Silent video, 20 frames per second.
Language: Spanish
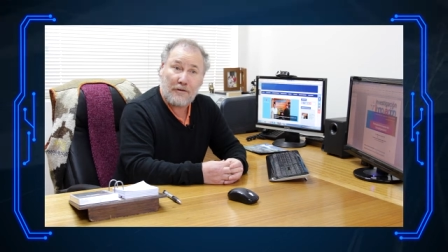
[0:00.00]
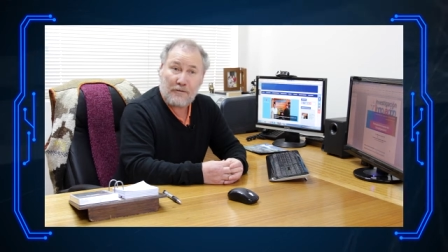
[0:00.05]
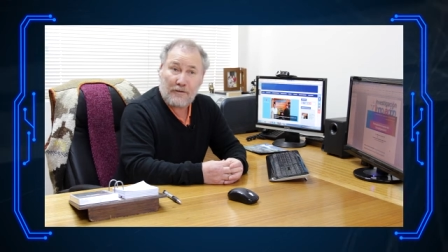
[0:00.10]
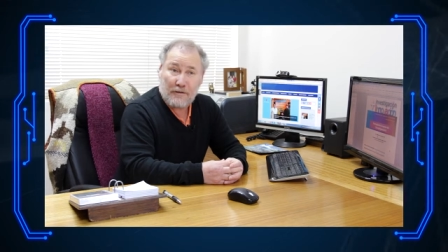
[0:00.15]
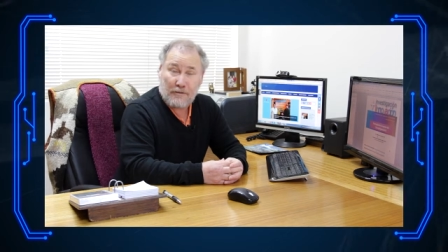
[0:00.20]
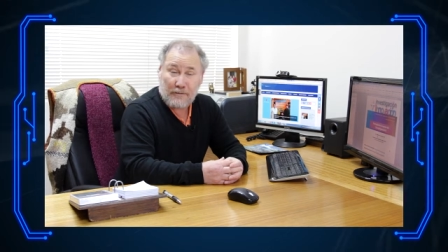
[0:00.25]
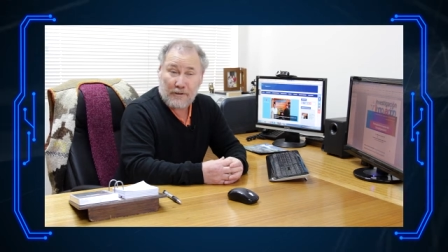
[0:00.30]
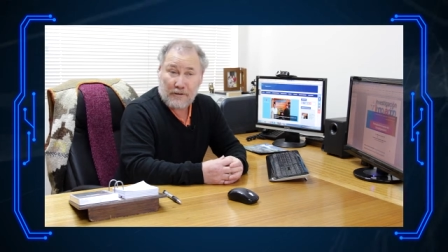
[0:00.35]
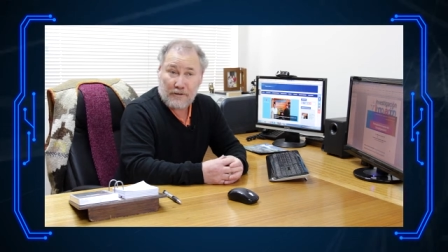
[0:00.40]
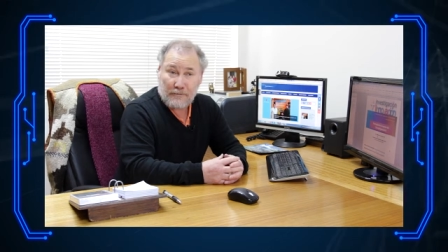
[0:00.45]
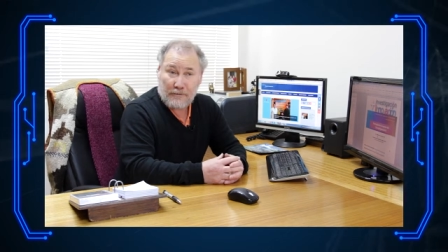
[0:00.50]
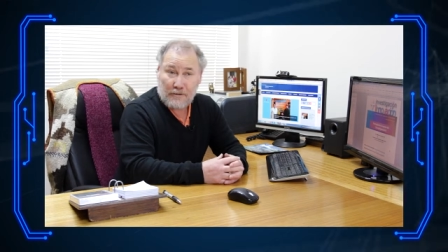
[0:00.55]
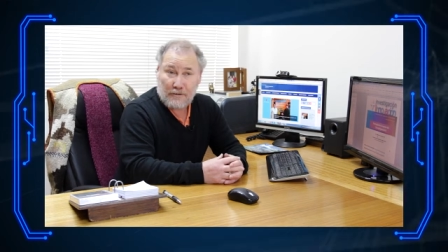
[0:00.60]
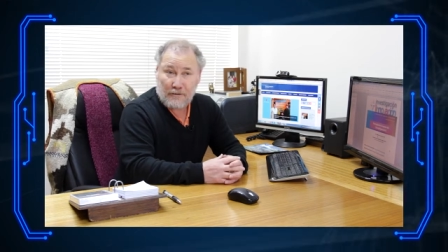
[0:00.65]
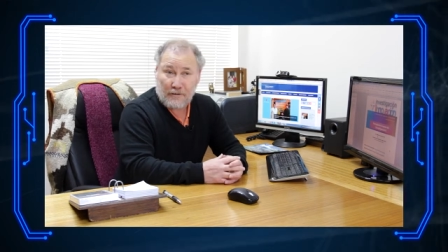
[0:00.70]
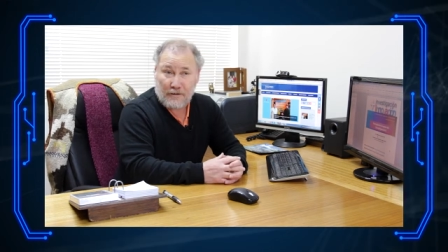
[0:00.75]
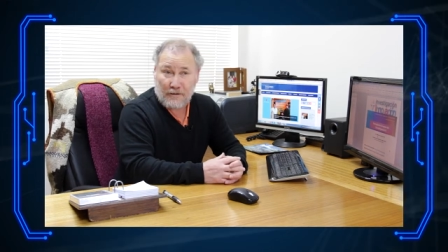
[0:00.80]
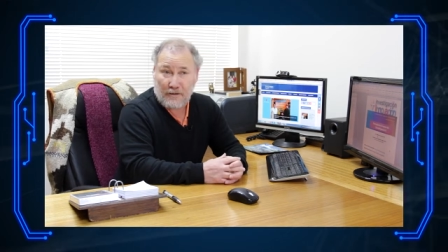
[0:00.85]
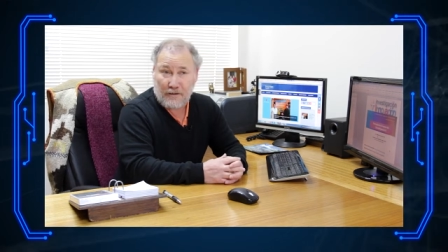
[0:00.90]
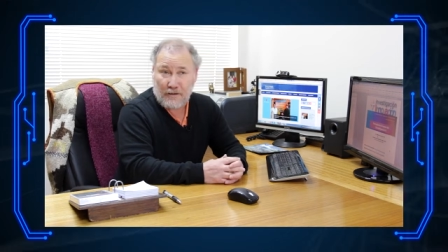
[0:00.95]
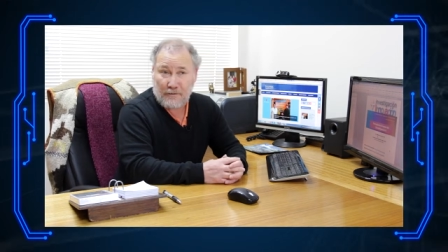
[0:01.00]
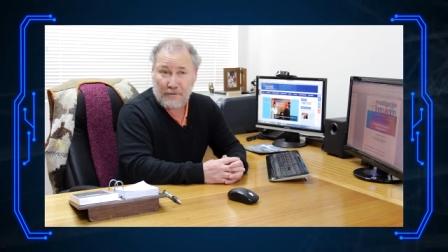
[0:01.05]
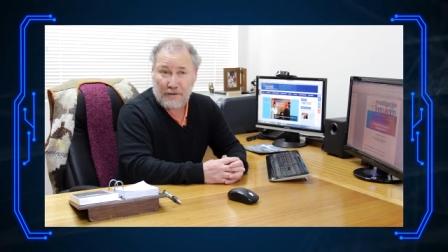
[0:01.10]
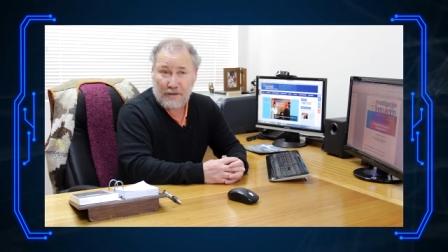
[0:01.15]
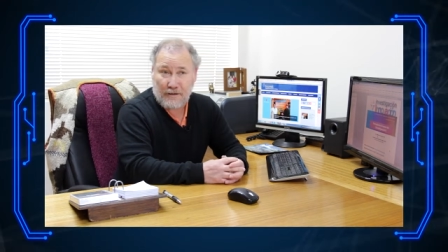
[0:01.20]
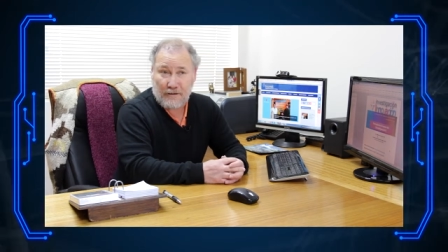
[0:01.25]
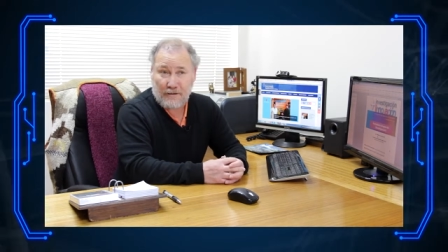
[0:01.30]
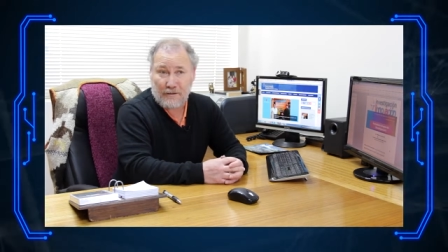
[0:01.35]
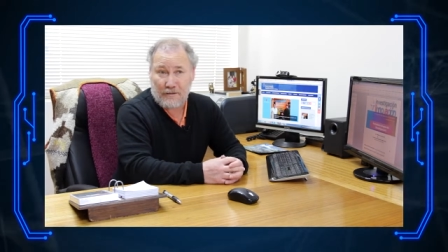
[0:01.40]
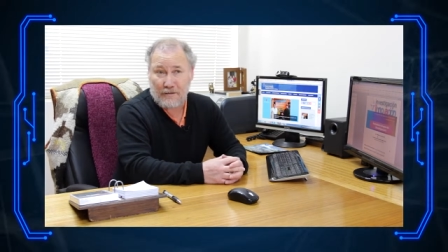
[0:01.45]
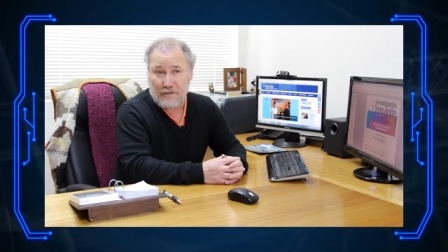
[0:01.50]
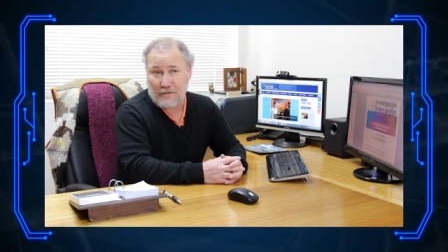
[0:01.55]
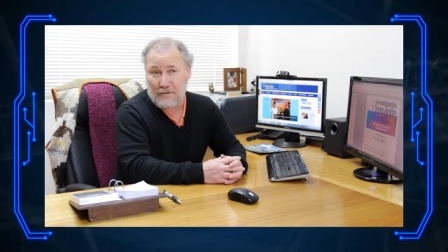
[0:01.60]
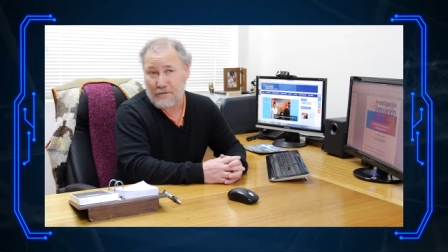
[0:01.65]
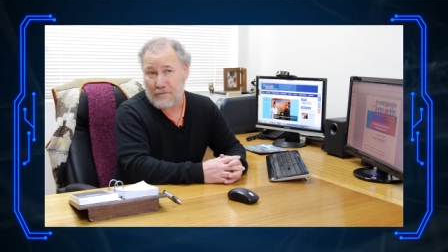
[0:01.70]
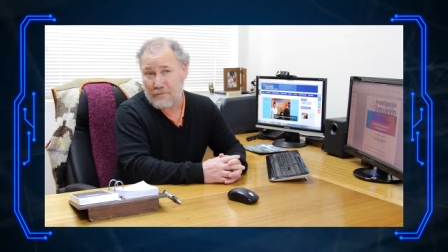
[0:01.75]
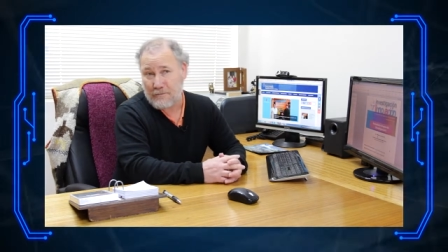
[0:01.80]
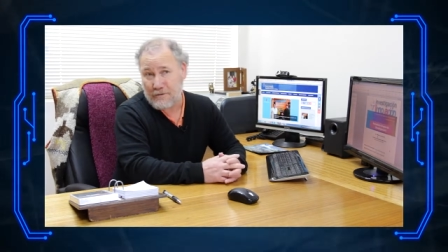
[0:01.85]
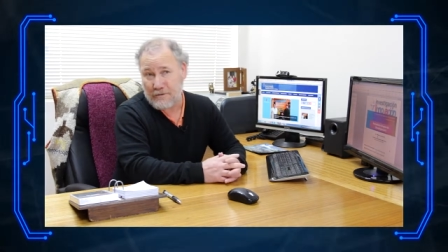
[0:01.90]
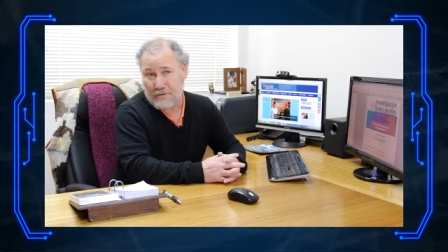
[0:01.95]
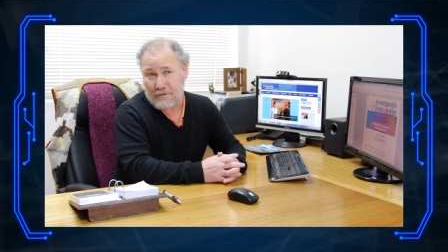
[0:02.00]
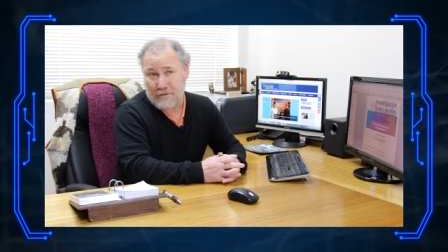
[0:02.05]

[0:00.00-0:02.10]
de Departamento de Ingeniería Mecánica, como